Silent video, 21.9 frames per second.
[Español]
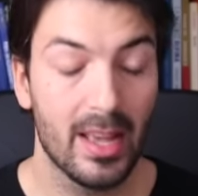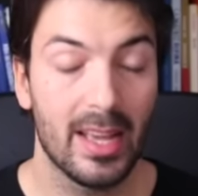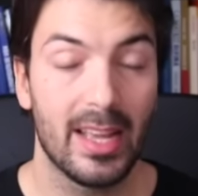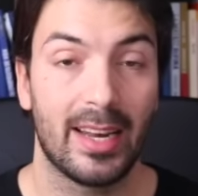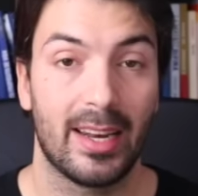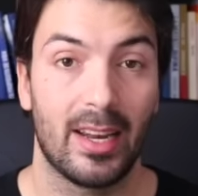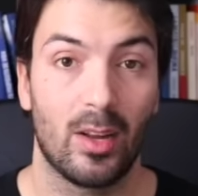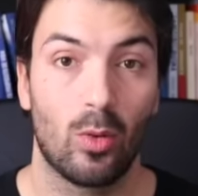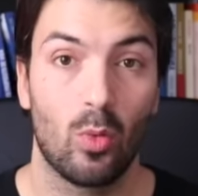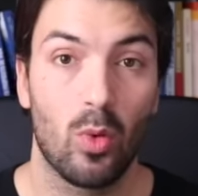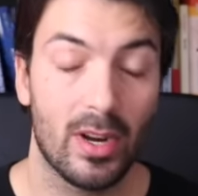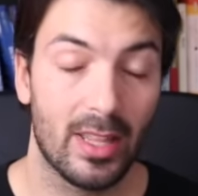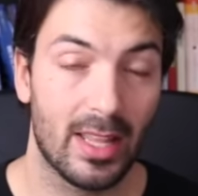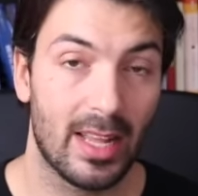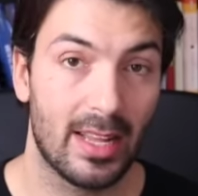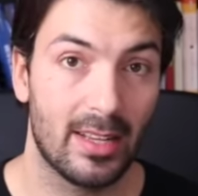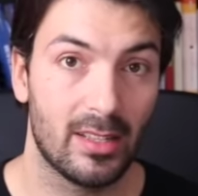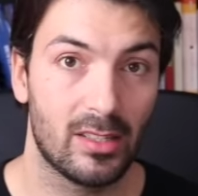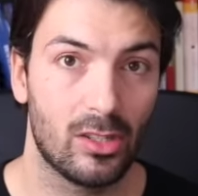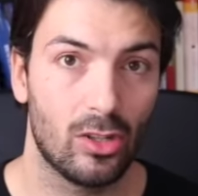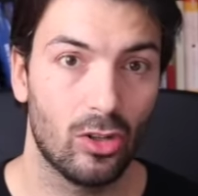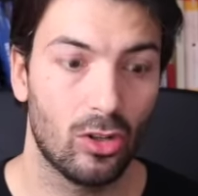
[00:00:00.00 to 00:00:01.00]
Y
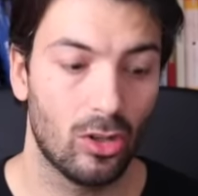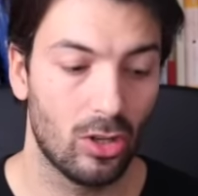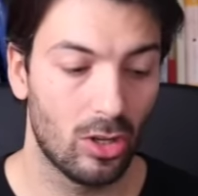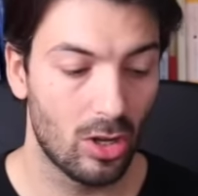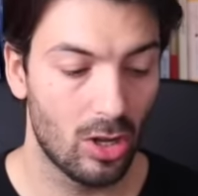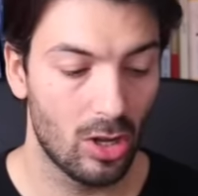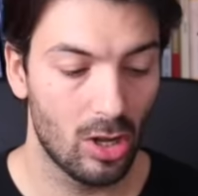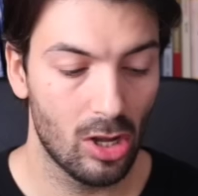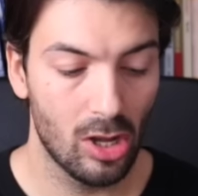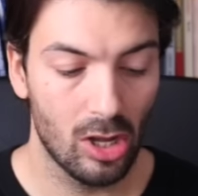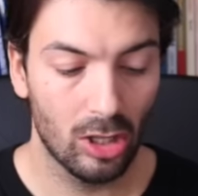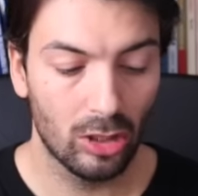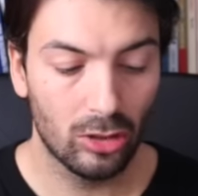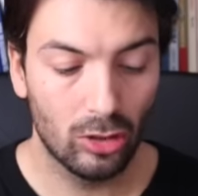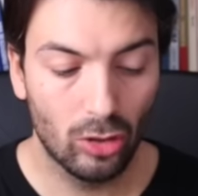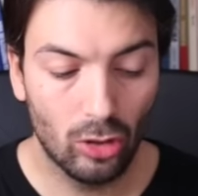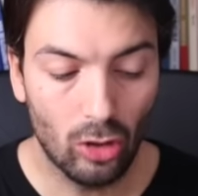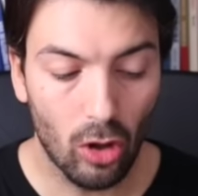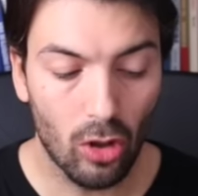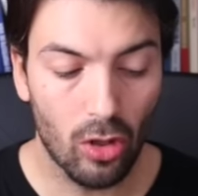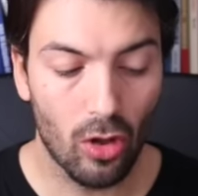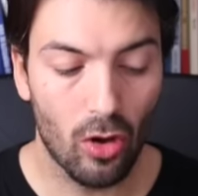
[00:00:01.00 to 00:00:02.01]
recuerda esto,
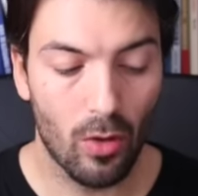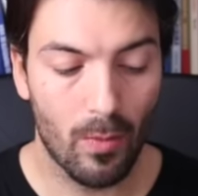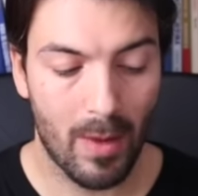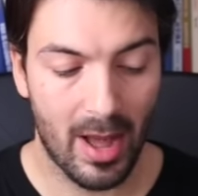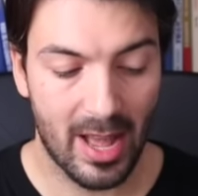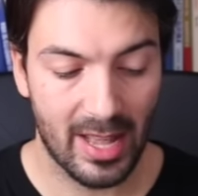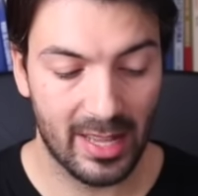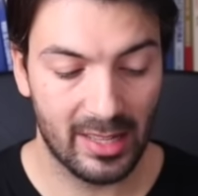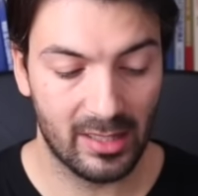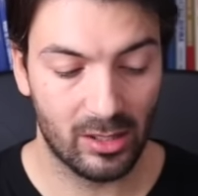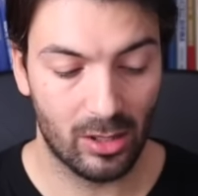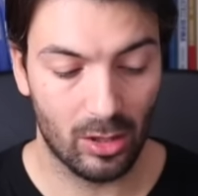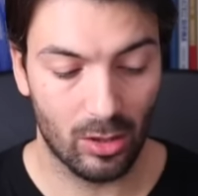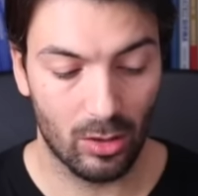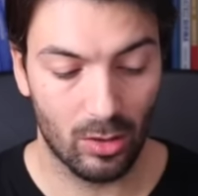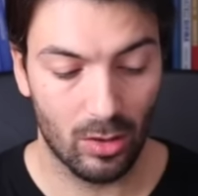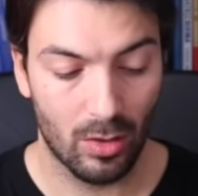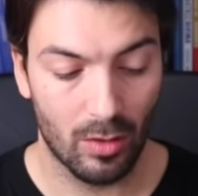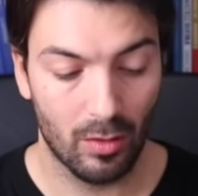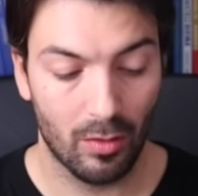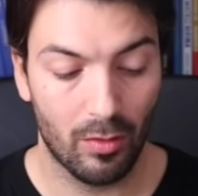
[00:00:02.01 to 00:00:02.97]
todo maestro